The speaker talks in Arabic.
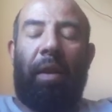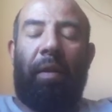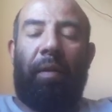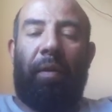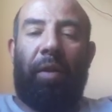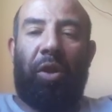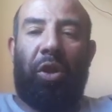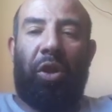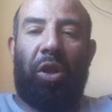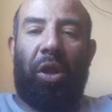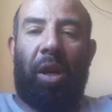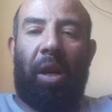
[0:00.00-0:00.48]

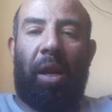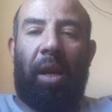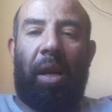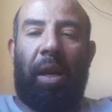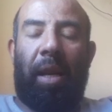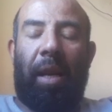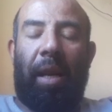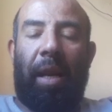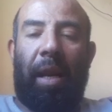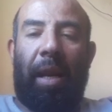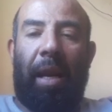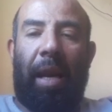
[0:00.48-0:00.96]
في
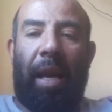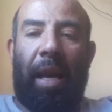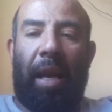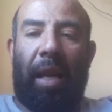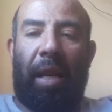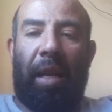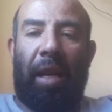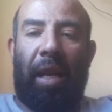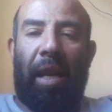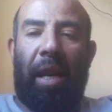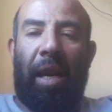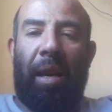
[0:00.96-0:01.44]
شراء
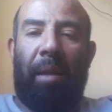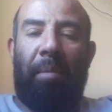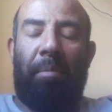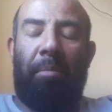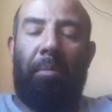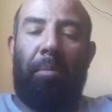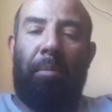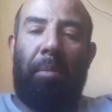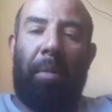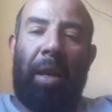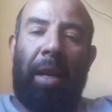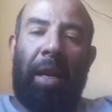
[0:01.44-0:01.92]

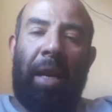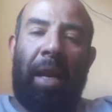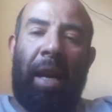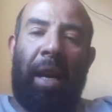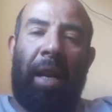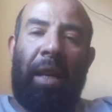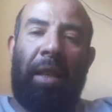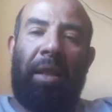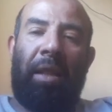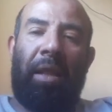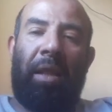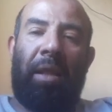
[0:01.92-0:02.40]
الاغنام من
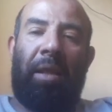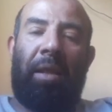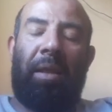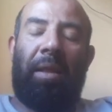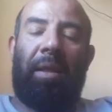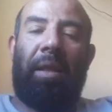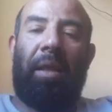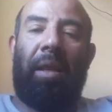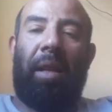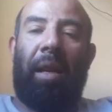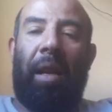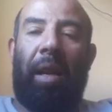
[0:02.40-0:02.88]
ناحية
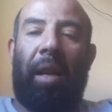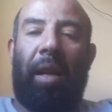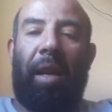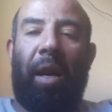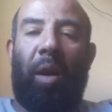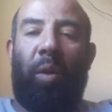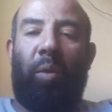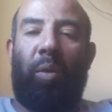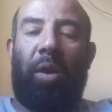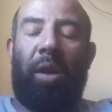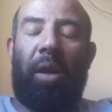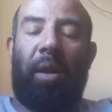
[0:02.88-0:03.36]

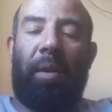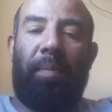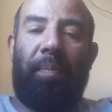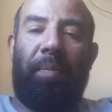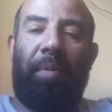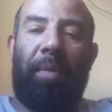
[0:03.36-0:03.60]
الجودة